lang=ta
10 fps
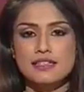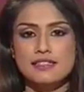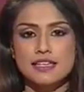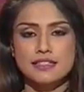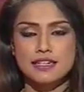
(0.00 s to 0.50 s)

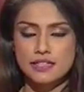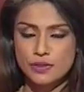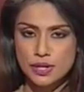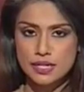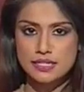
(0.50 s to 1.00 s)
செய்திகள்
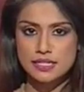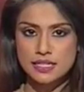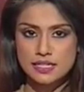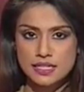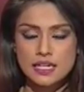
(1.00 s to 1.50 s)
தொடர்கின்றன
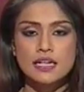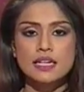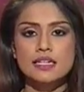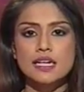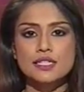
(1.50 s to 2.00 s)

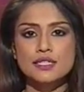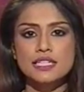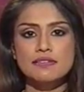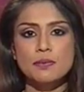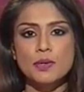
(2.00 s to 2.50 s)
கச்சதீவு
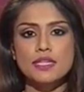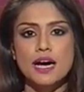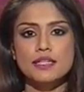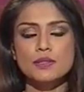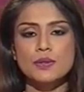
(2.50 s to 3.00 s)
புனித
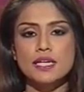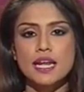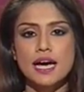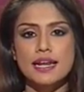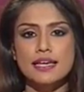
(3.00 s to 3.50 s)
அந்தோனியார்
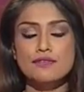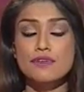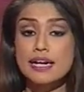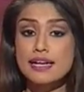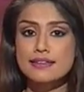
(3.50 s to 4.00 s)
ஆலய
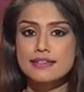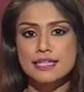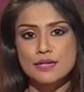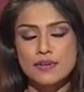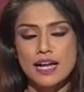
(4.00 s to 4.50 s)
வருடாந்த
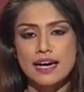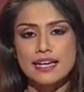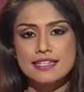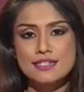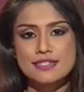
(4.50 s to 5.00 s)
திருவிழா
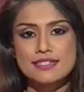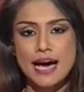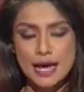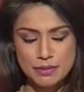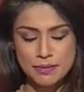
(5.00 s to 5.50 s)
இன்று
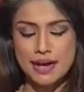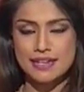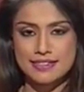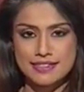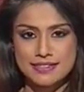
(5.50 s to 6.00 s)

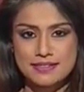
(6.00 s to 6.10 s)
ஆரம்பமாகியது